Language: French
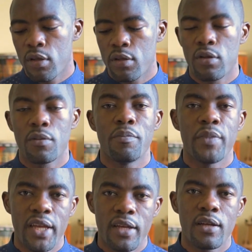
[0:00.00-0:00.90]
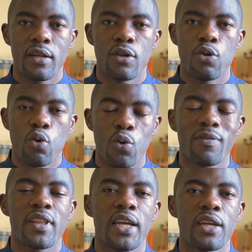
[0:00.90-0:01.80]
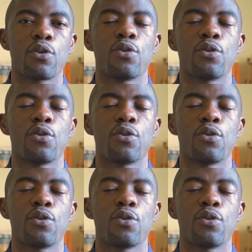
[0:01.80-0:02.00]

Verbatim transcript: euh, mais le constat est